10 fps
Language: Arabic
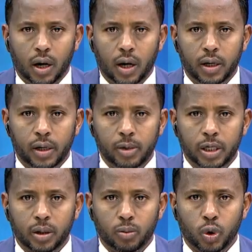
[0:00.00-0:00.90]
أعلن
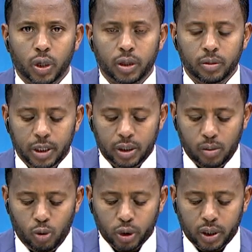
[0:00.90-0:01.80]
مكتب خدمة
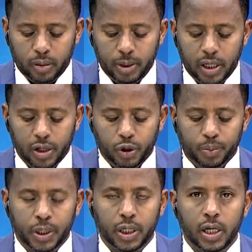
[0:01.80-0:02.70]
المغتربين
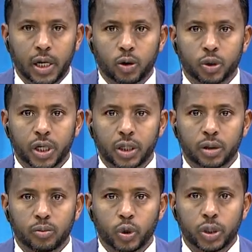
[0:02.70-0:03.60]
الإثيوبيين أنه
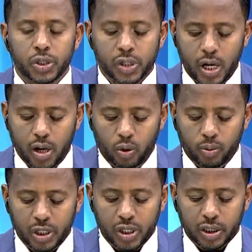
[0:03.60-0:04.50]
سيتم إنشاء
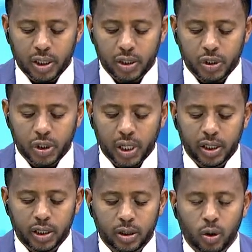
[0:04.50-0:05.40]
مجلس
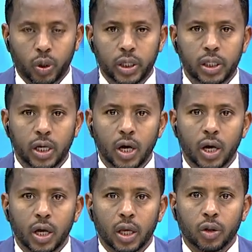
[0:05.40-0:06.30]
استشاري دولي
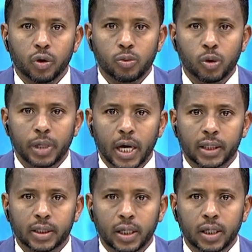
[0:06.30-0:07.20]
يضم
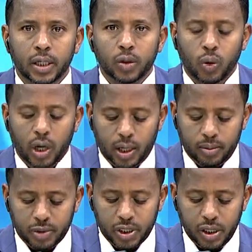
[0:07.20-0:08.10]

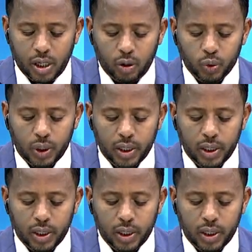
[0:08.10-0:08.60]
250 عضوا